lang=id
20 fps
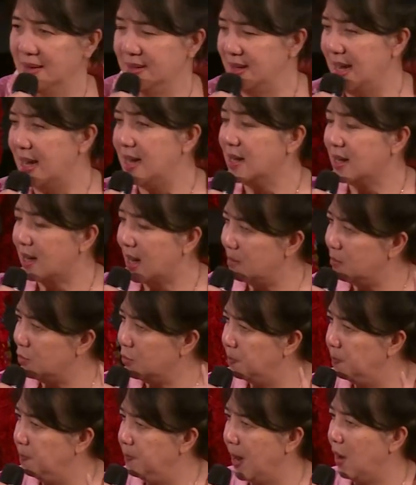Dan kamu
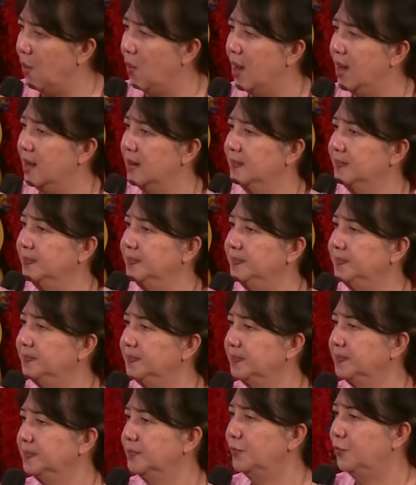bawa
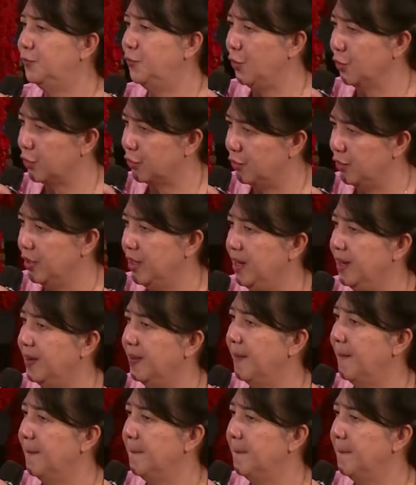fotonya.